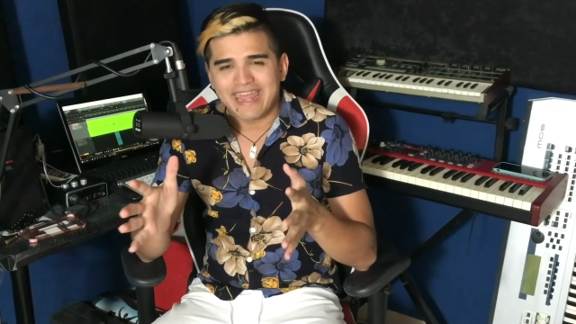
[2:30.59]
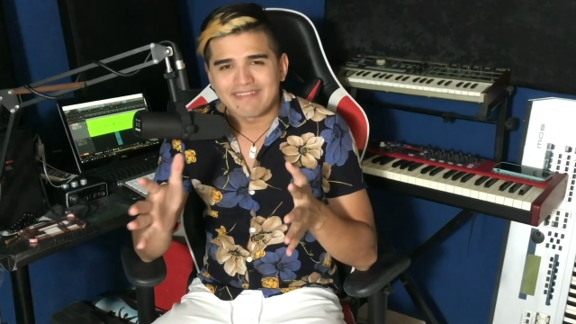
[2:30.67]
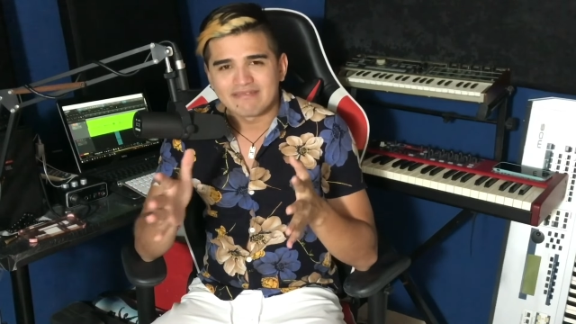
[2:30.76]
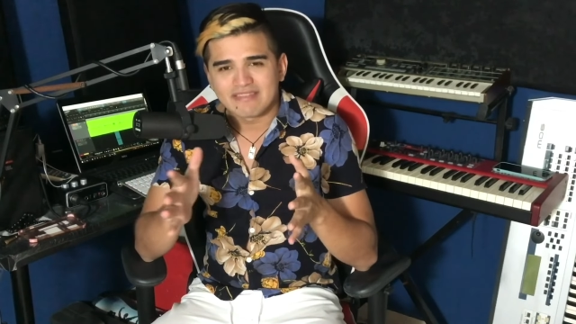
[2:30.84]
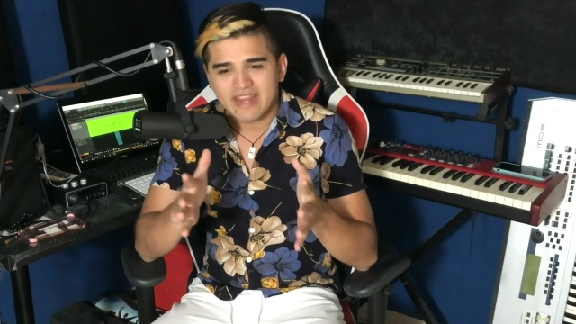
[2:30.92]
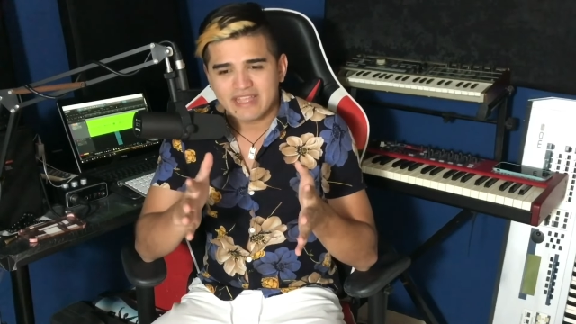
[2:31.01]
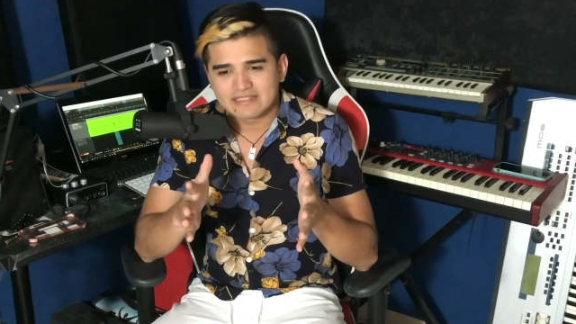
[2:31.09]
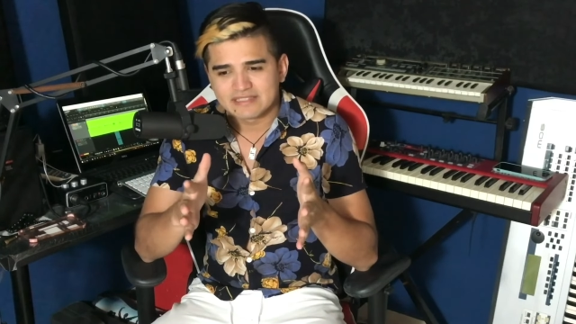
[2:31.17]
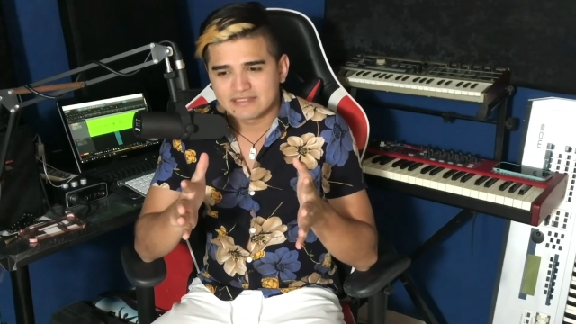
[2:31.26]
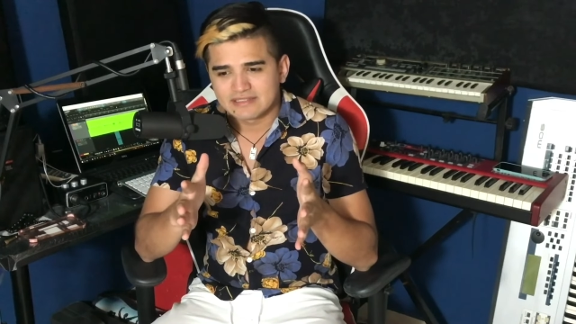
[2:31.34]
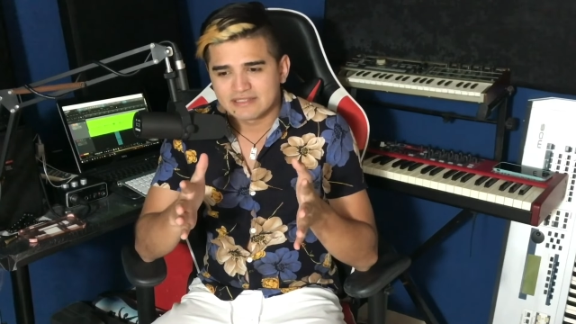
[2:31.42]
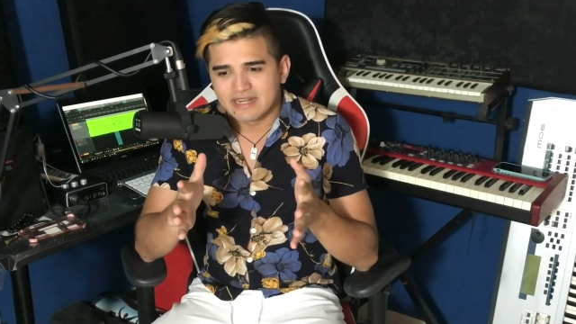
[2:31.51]
en
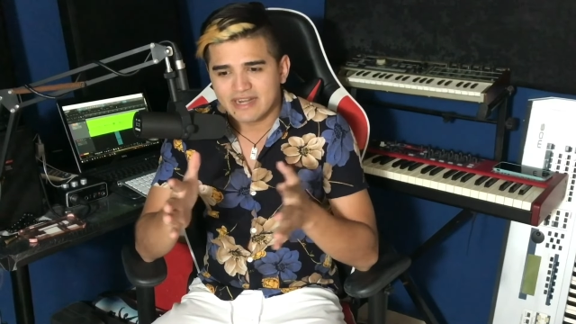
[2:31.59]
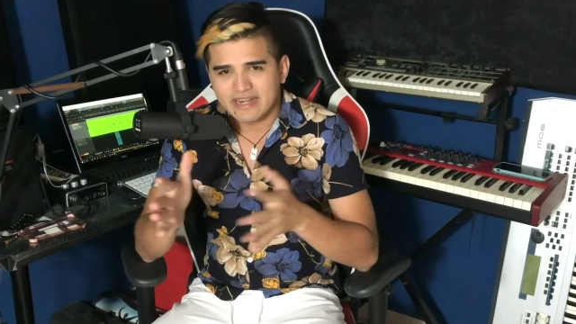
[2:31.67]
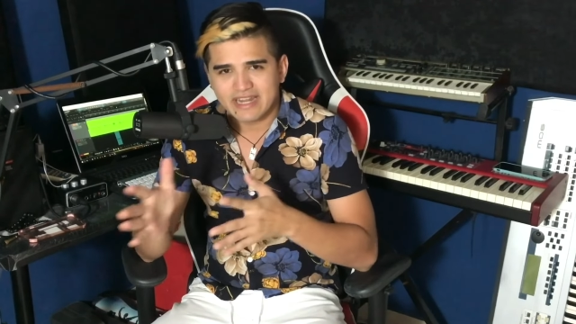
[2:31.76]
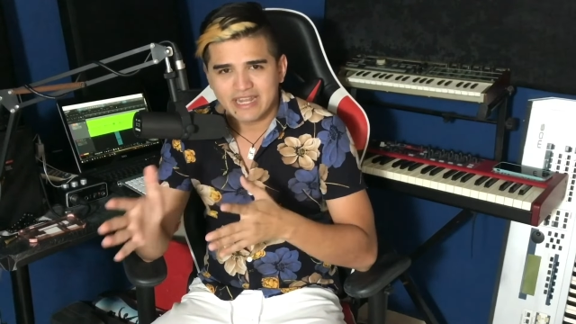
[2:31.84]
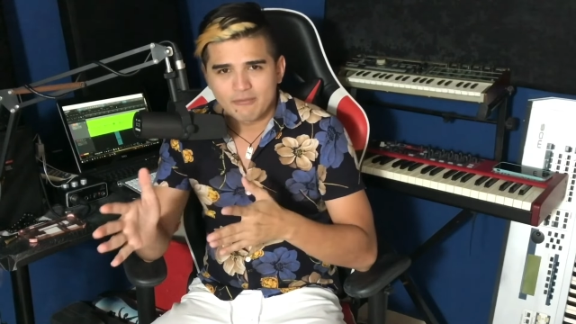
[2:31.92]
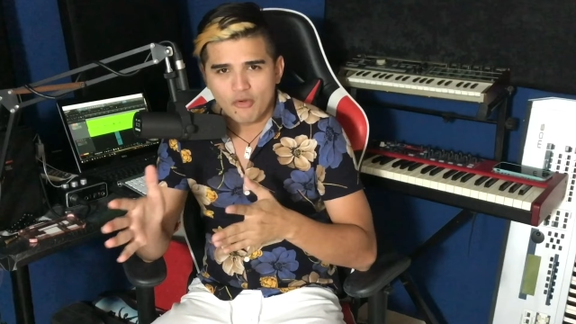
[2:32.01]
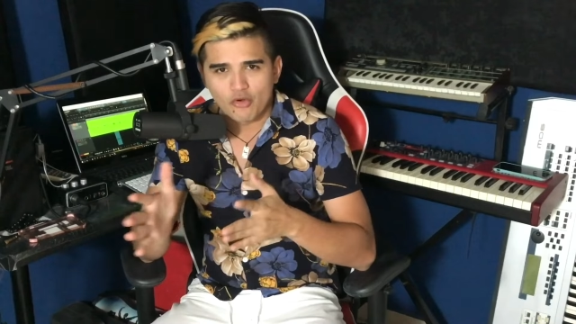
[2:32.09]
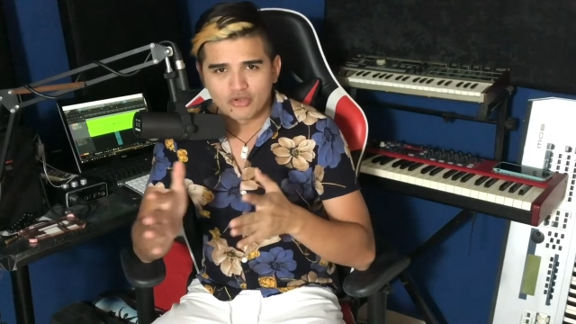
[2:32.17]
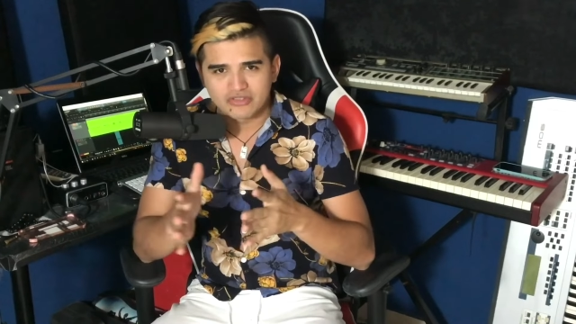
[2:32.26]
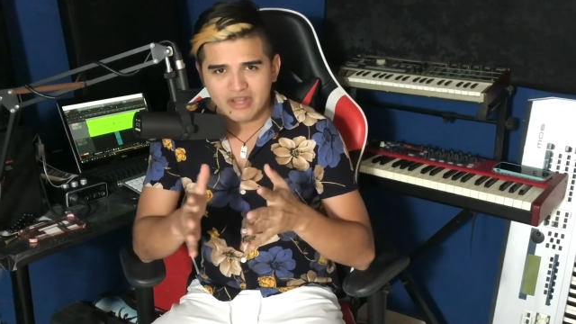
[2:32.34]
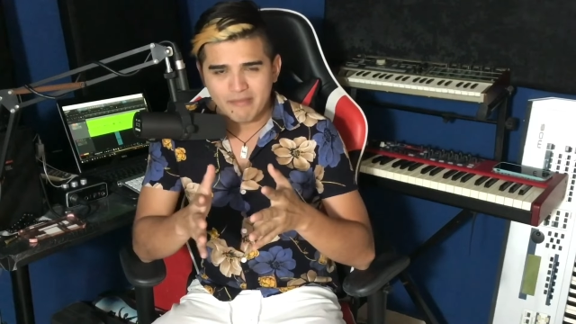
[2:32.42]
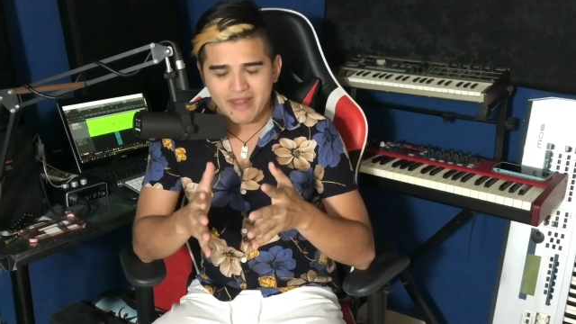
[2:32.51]
tres ritmos o
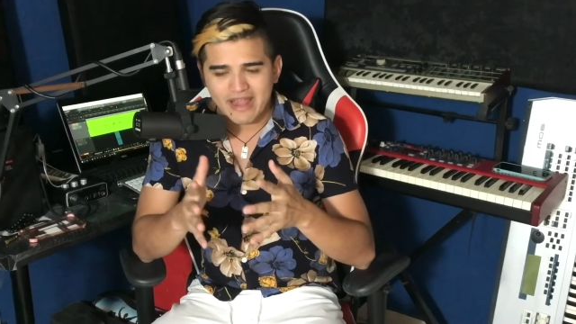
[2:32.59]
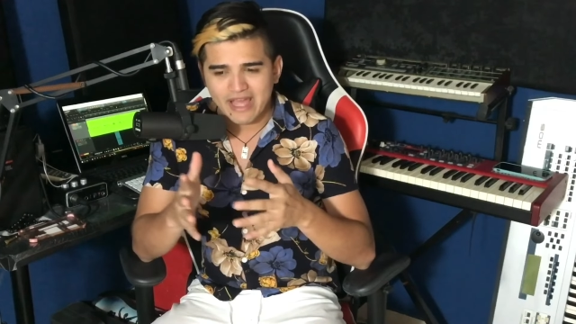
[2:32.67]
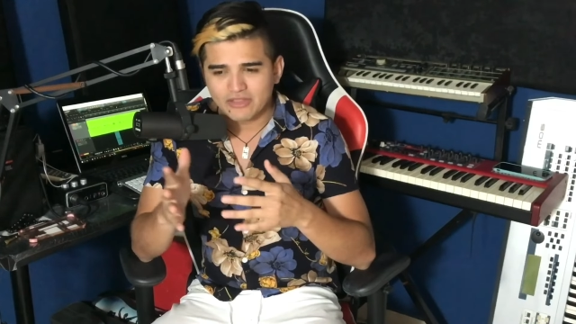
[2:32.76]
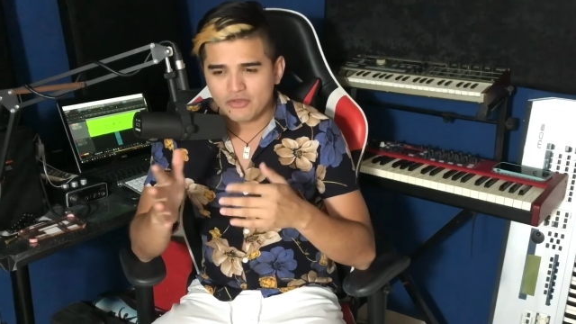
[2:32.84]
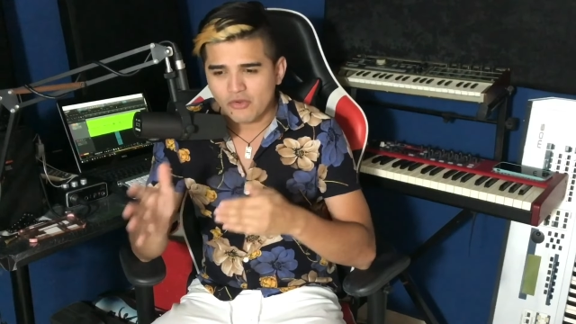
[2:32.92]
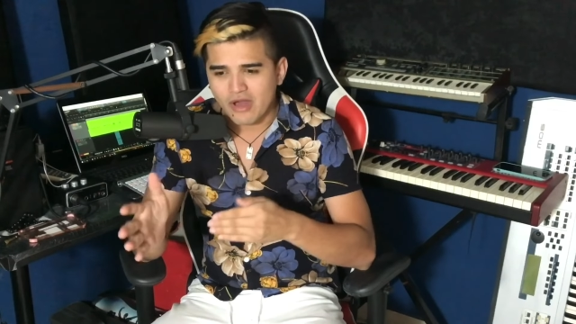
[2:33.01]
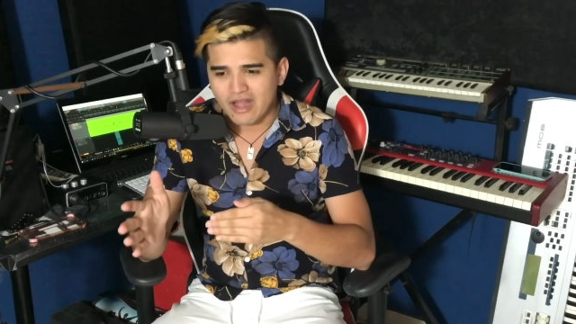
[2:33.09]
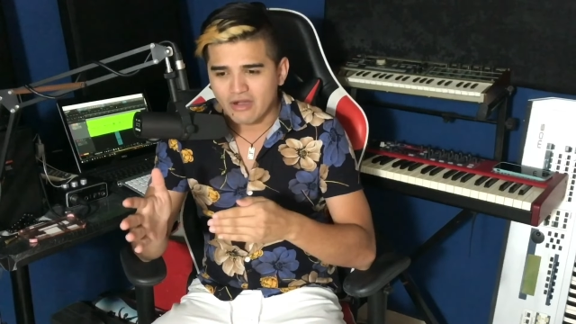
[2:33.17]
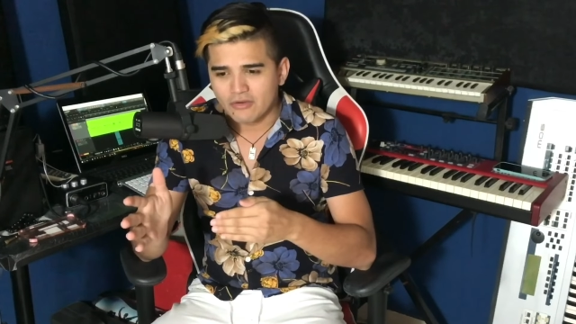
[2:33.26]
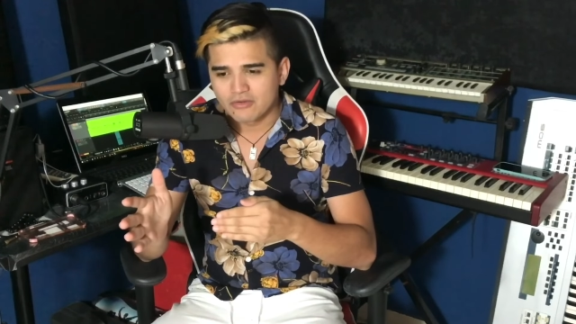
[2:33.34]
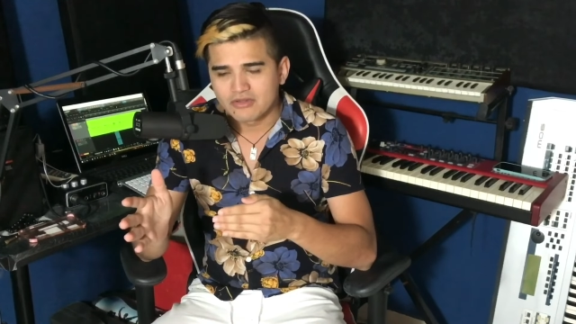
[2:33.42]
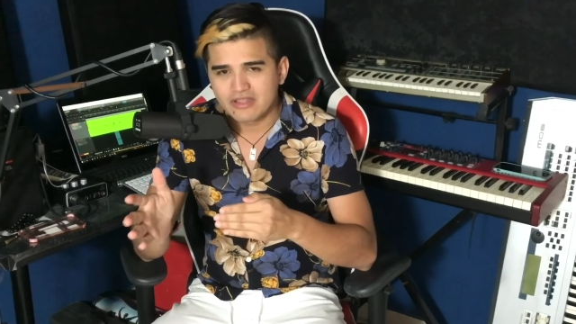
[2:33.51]
en tres maneras de
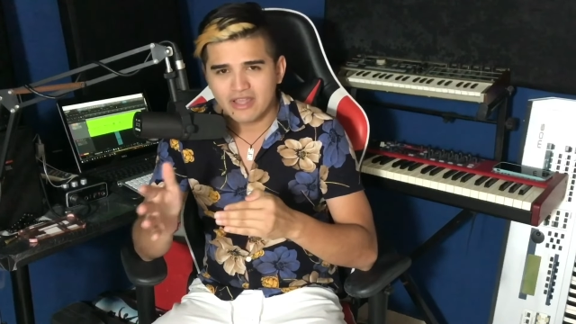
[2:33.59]
tocarlo.